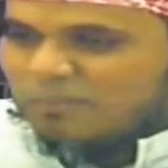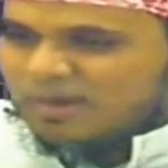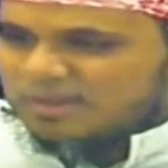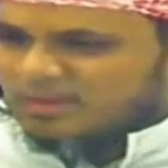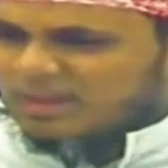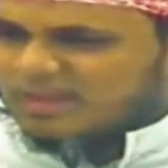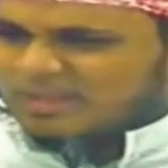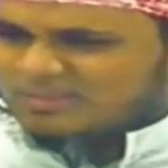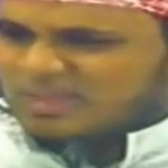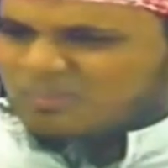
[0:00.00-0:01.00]
மனிதனே
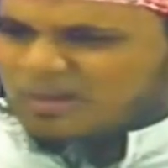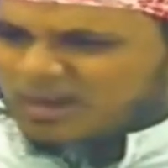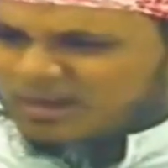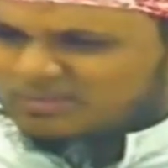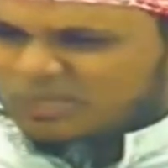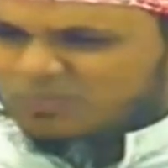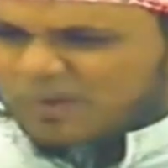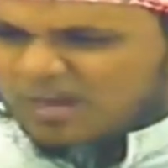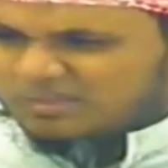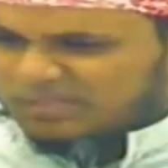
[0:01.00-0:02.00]
எந்த மரணத்தை
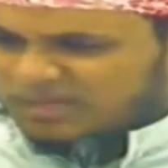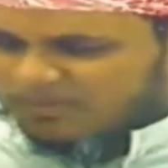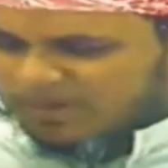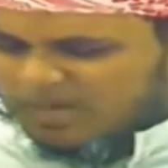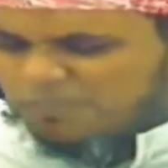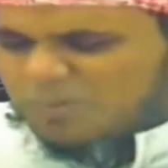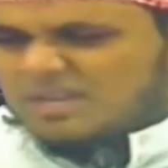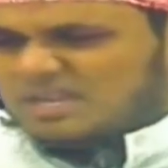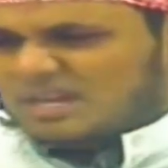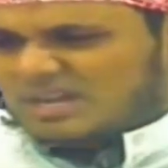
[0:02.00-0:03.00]
பார்த்து நீ
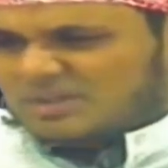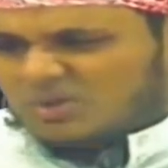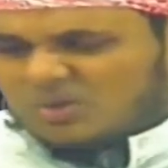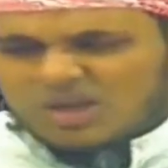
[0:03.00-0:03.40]
பயப்படுகிறாயோ